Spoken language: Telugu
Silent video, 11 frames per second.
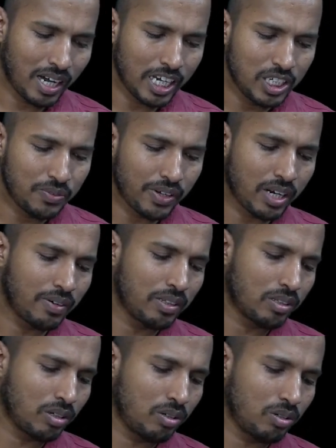
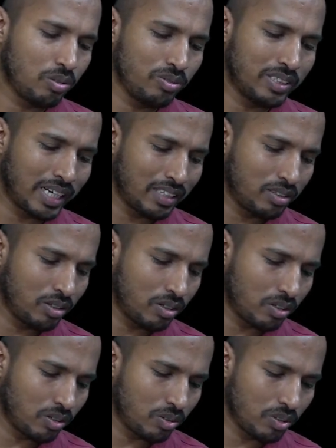ఐశ్వర్యవంతులను
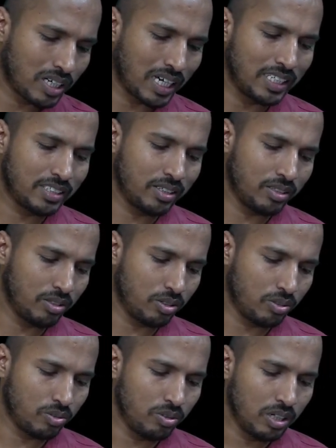దరిద్రులను కలిసి
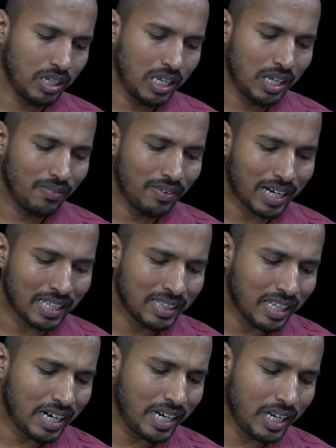ఇందురు
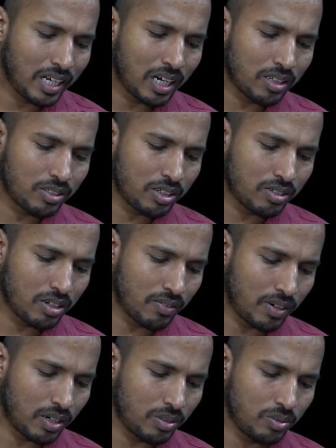వారందరినీ కలుగజేసిన
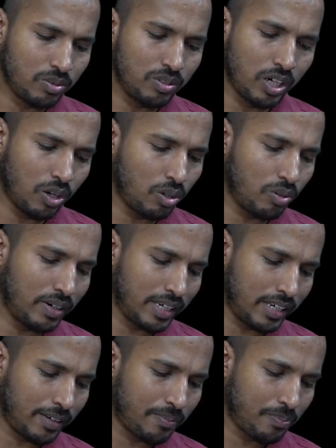వాడు
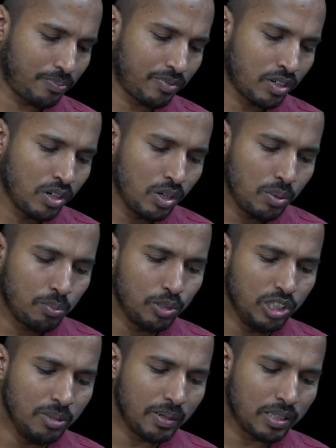యహోవాయే
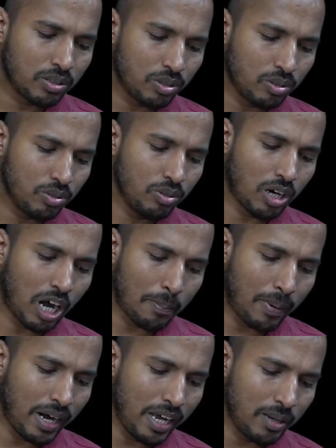బుద్ధిమంతుడు
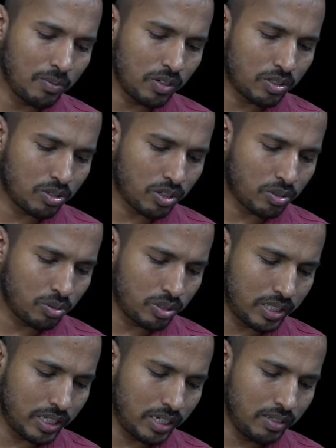అపాయం వచ్చుట
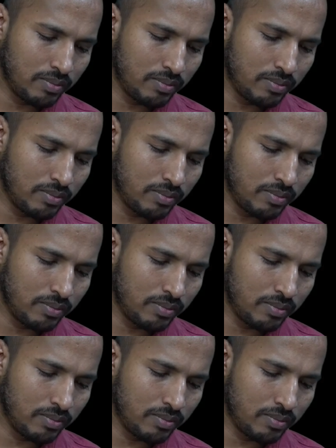చూచి